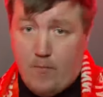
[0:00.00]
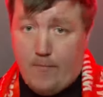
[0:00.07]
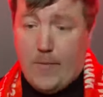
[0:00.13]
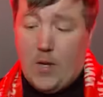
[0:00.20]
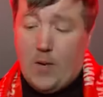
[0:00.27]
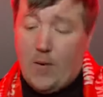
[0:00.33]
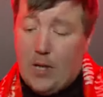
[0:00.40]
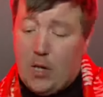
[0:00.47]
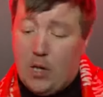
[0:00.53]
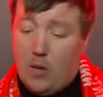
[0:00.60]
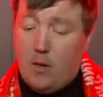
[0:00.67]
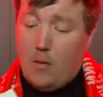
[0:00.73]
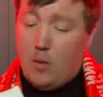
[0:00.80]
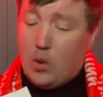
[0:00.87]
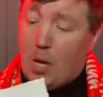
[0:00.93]
давайте
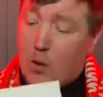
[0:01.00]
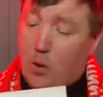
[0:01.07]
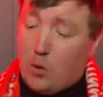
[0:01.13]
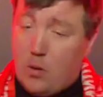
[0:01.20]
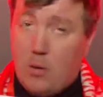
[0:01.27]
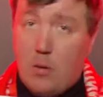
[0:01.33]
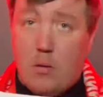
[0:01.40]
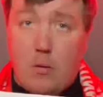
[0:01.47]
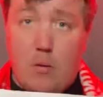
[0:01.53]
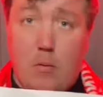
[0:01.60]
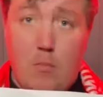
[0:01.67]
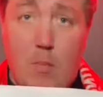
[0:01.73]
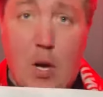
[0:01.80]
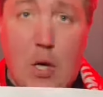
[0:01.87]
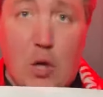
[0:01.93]
так вот
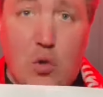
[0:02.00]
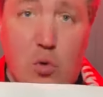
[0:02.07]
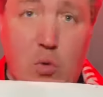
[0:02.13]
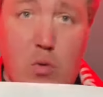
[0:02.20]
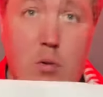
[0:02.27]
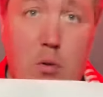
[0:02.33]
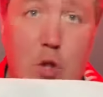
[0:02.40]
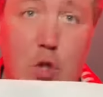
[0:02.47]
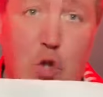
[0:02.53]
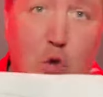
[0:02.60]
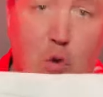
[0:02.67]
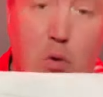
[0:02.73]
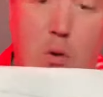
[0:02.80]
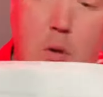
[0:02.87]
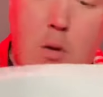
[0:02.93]
покажу
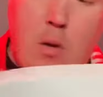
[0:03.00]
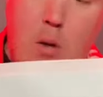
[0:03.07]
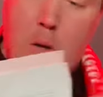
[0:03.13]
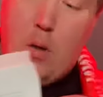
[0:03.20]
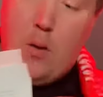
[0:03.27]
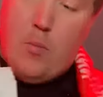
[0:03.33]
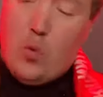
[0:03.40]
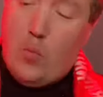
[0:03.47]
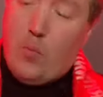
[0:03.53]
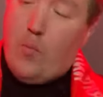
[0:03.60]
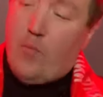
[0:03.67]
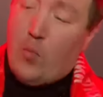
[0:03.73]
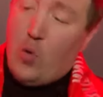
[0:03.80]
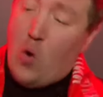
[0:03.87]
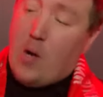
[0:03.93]
еще. Ну,
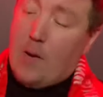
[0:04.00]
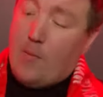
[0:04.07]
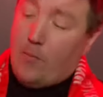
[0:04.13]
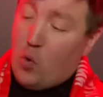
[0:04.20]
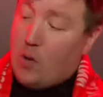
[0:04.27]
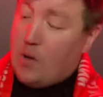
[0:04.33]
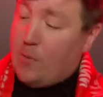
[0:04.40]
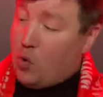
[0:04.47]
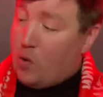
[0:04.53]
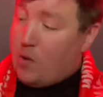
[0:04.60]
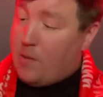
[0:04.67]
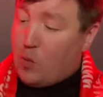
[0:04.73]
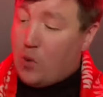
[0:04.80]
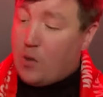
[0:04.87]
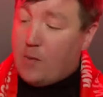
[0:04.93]
много, много, много,
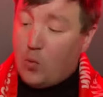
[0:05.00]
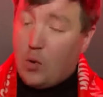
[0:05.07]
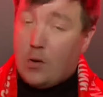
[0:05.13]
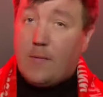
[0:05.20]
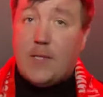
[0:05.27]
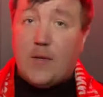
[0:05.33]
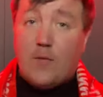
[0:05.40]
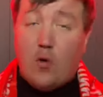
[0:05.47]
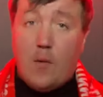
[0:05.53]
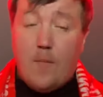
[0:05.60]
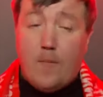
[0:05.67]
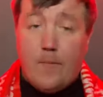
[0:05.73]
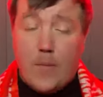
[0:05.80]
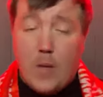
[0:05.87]
много, много всего.